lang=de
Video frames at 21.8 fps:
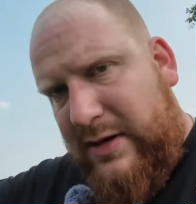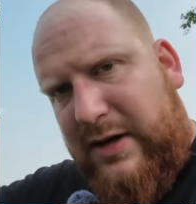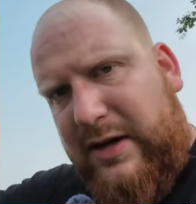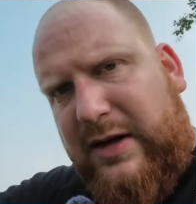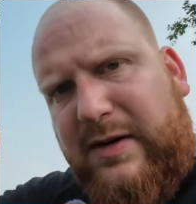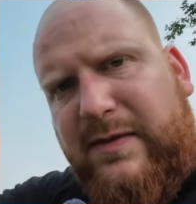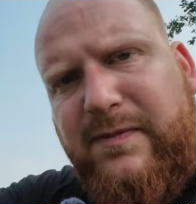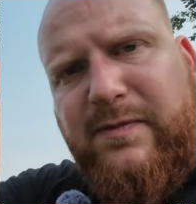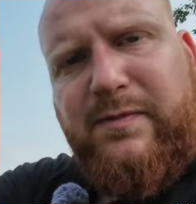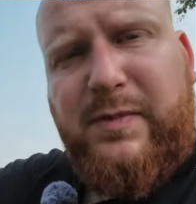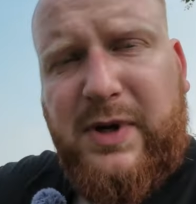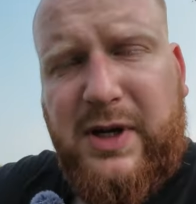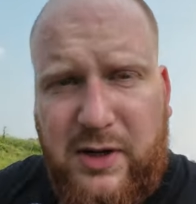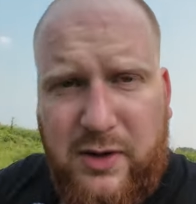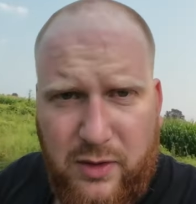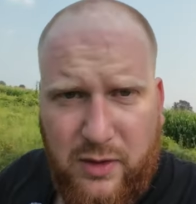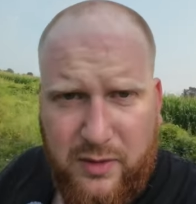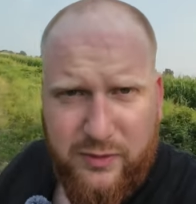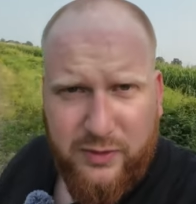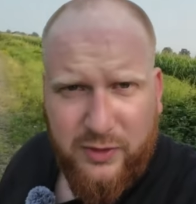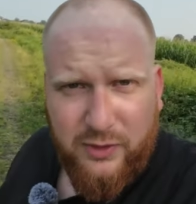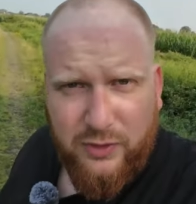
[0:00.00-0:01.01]
Ja, meine
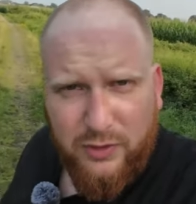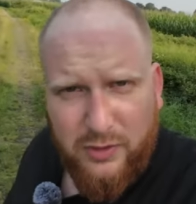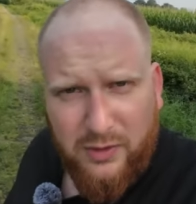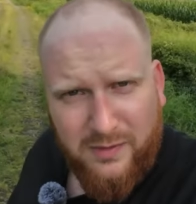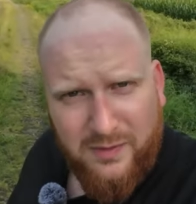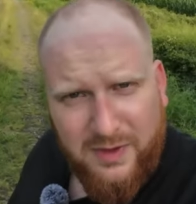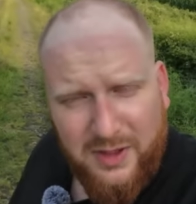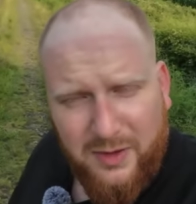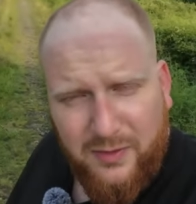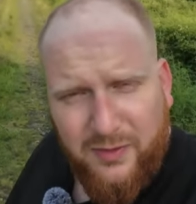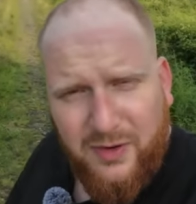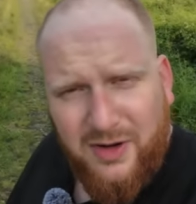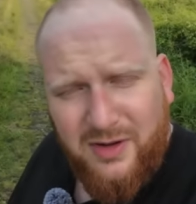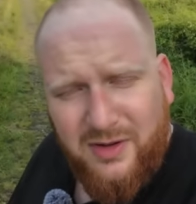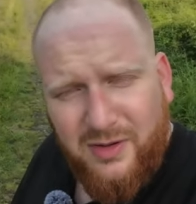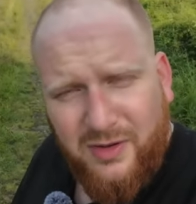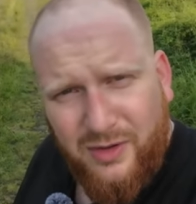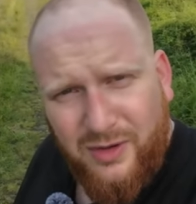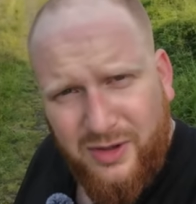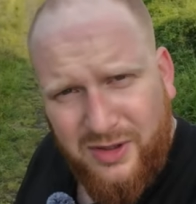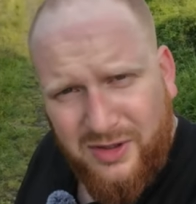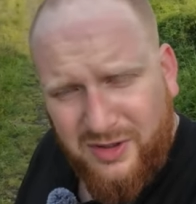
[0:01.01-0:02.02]
neue Frisur, wie gefällt
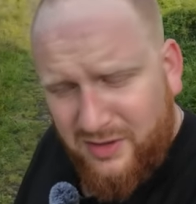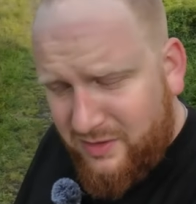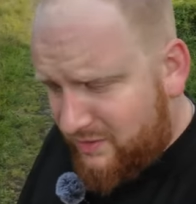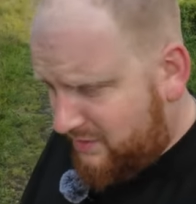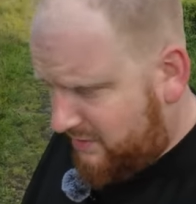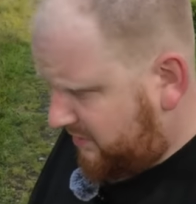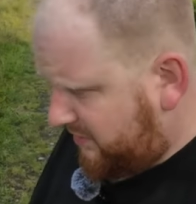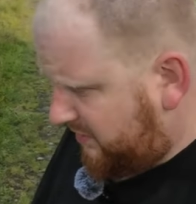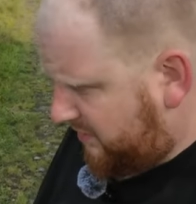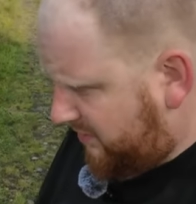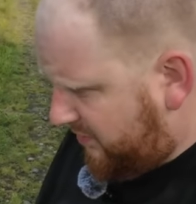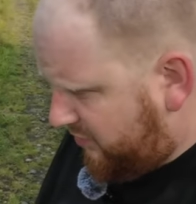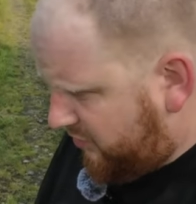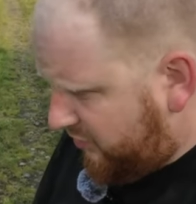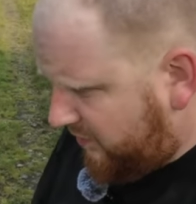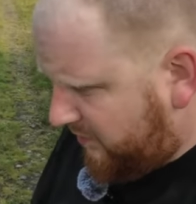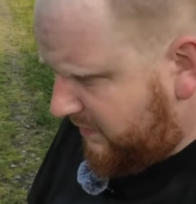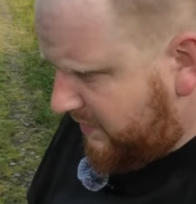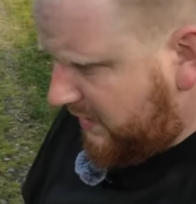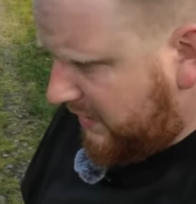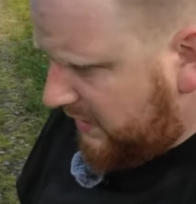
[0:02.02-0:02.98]
sie euch? Sie sind schon